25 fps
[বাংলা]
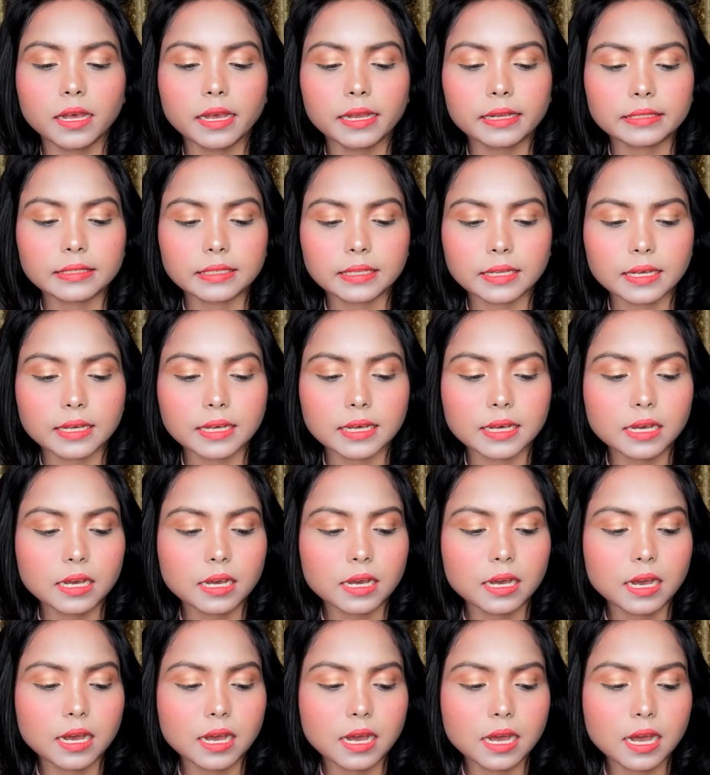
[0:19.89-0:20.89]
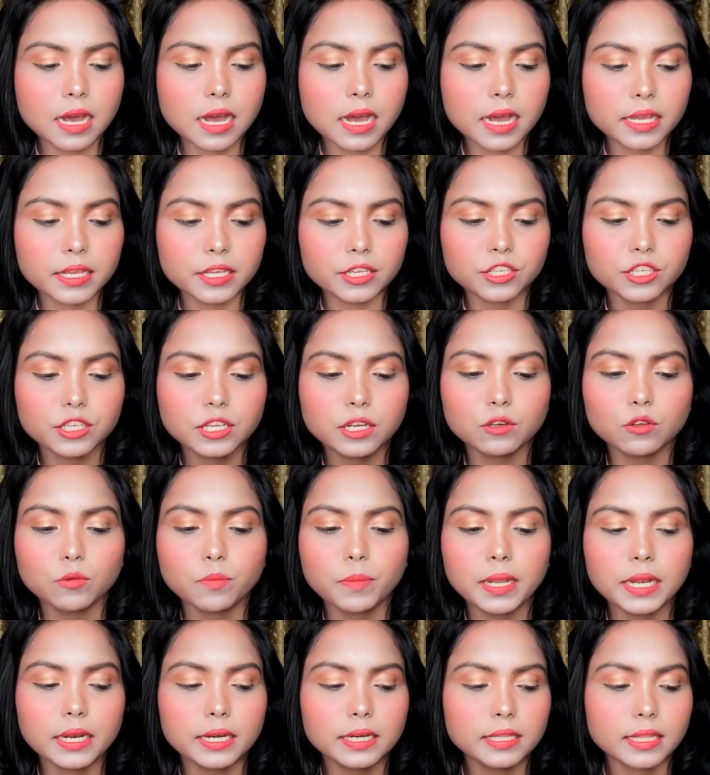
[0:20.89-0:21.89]
একটা আইশ্যাডো
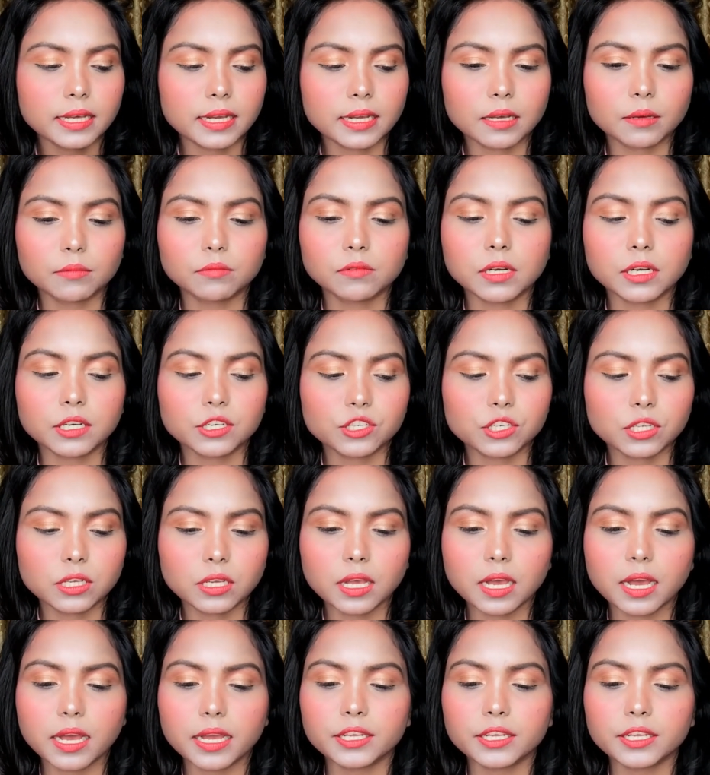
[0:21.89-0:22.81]
প্যালেট দেখাবো আর সেই